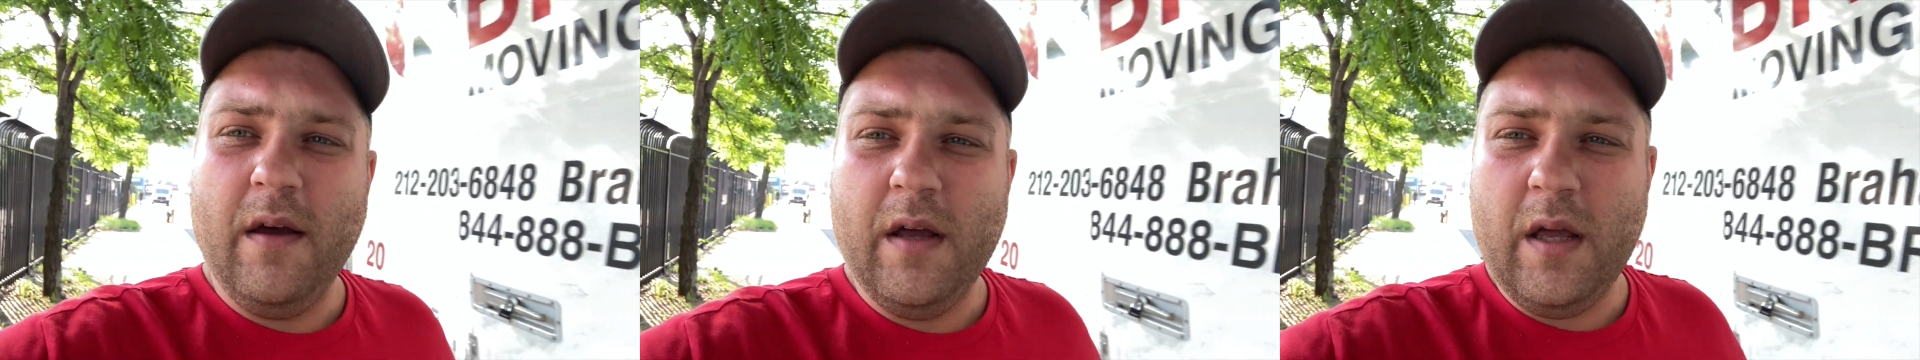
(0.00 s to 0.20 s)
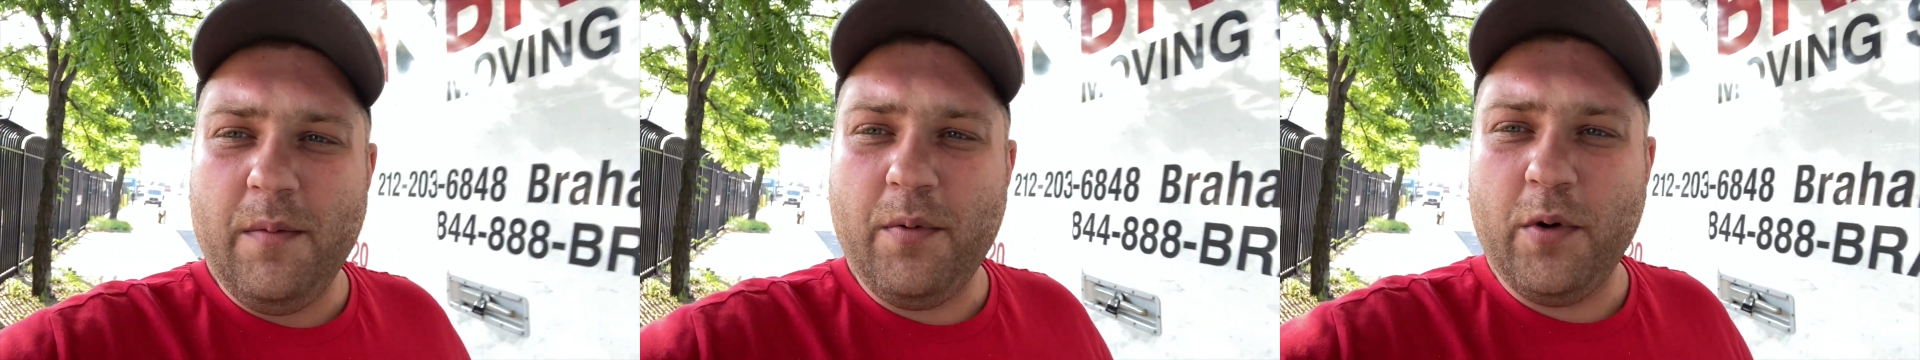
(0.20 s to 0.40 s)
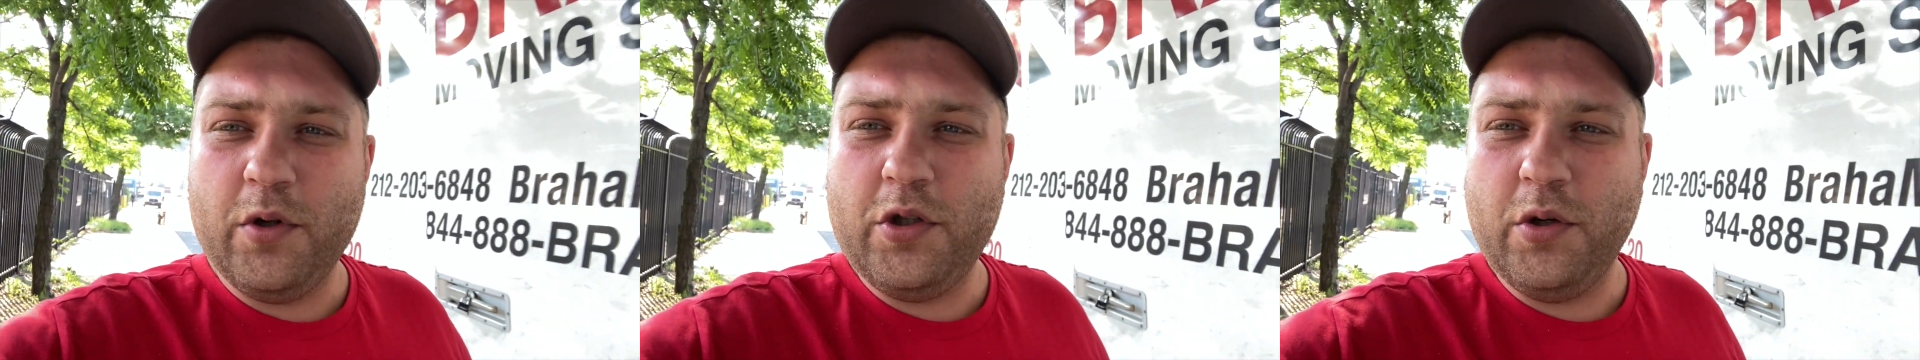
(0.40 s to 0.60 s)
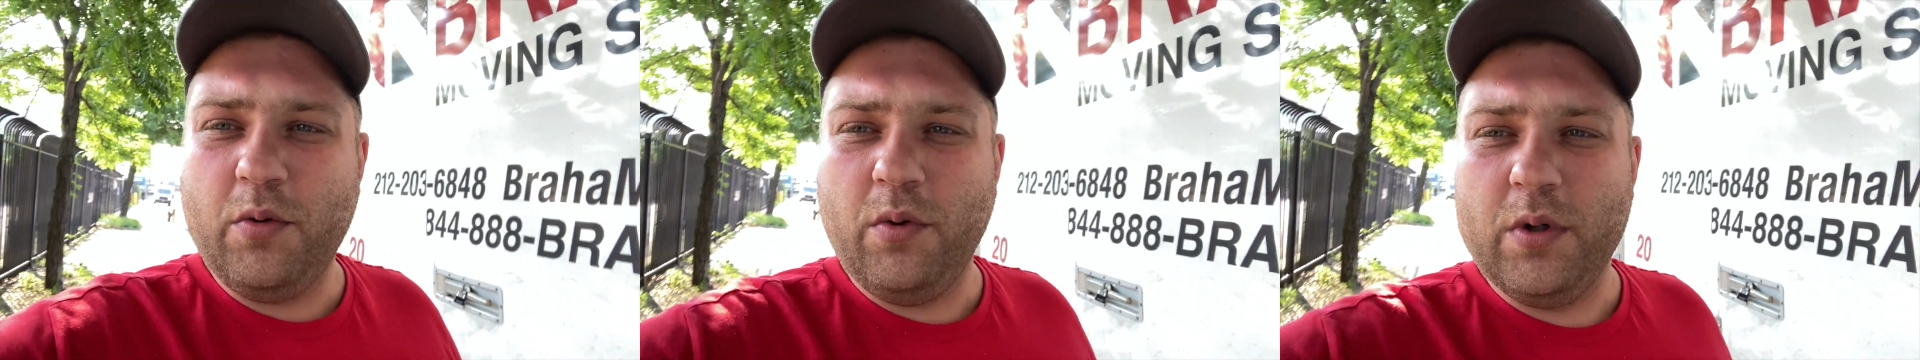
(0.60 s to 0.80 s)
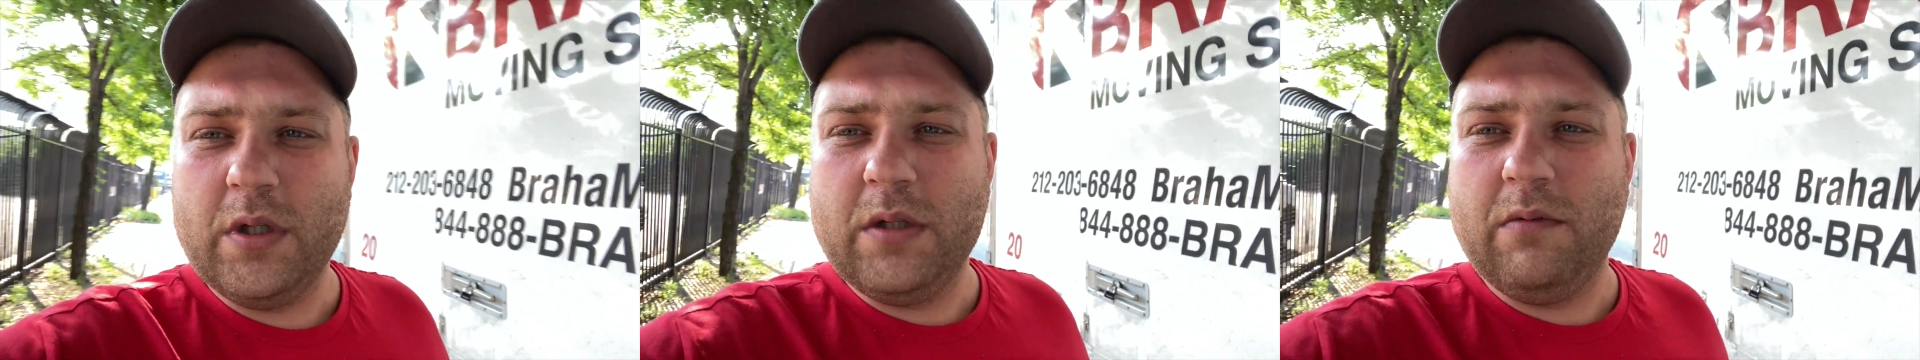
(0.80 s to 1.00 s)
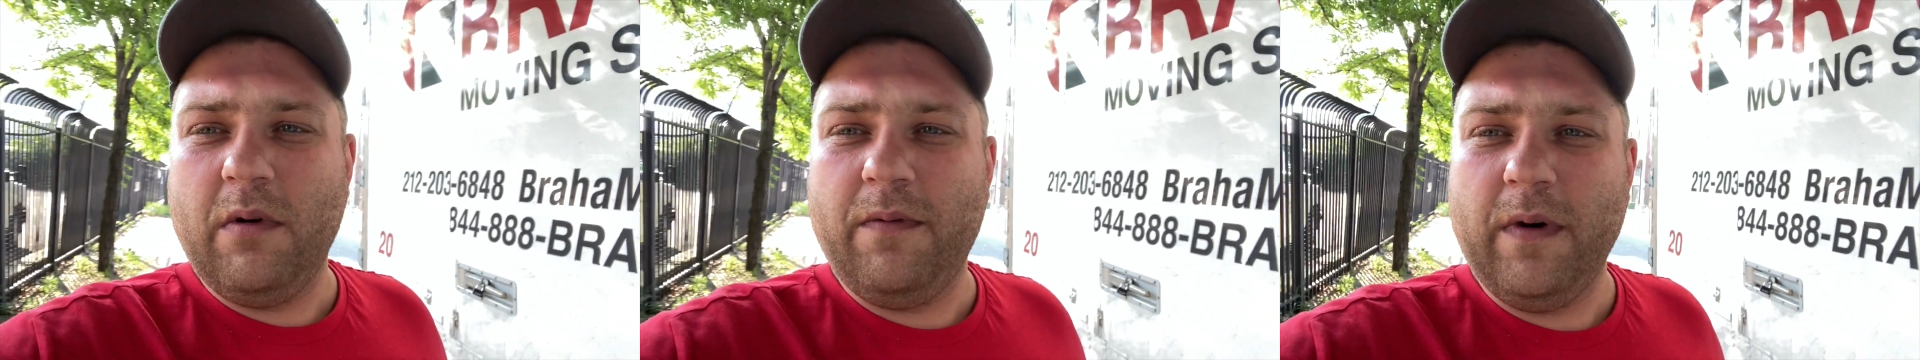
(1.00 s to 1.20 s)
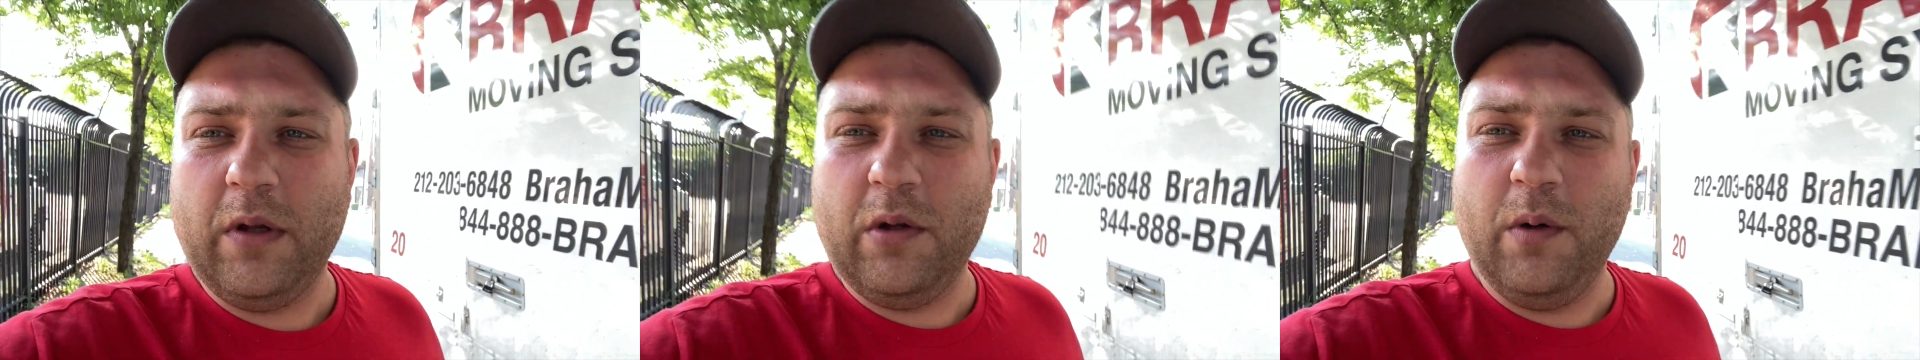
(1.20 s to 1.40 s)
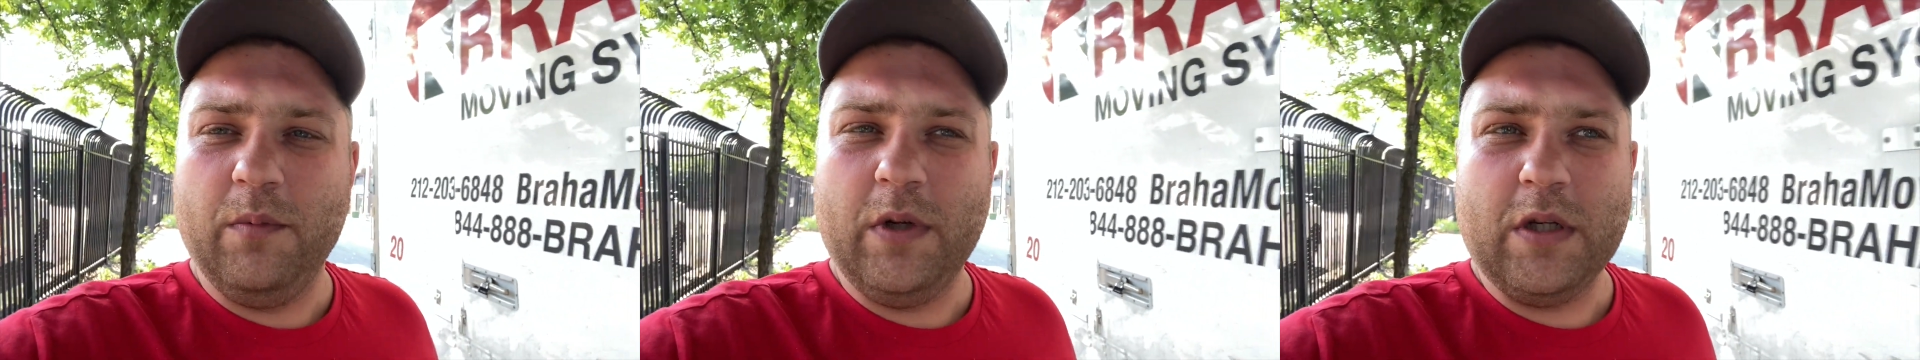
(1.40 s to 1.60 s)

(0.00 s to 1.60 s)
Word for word: и прочих отзывов о том,